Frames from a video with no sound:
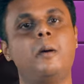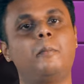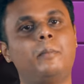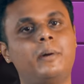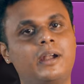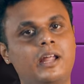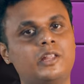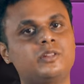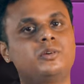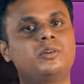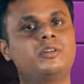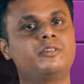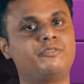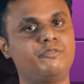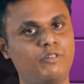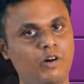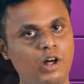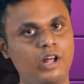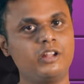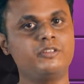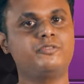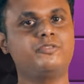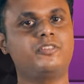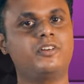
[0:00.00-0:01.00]
பட் அதோட
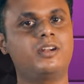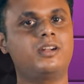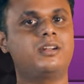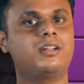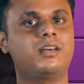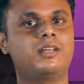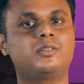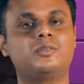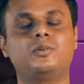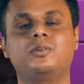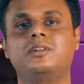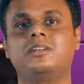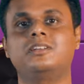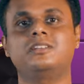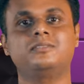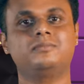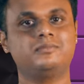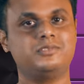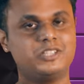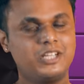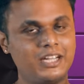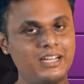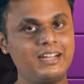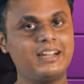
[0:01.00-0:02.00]
ஃபார் ஃப்ரண்ட் அதோட
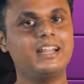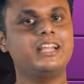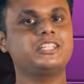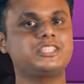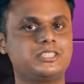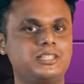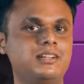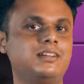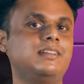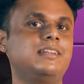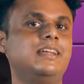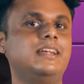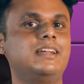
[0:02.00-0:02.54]
ஜெனரேஷனல்